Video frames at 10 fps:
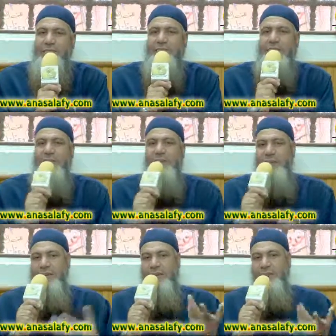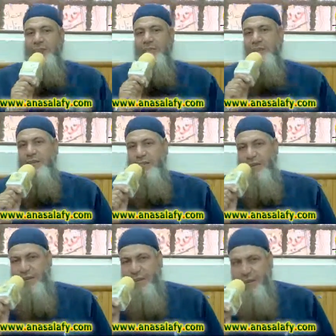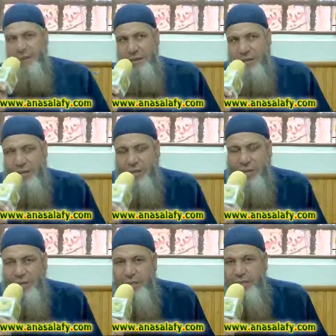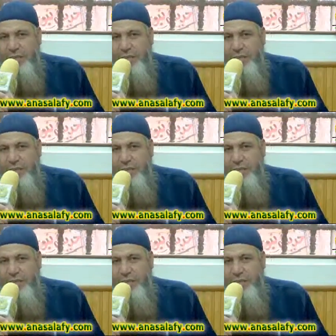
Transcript: فعيد الأضحى ده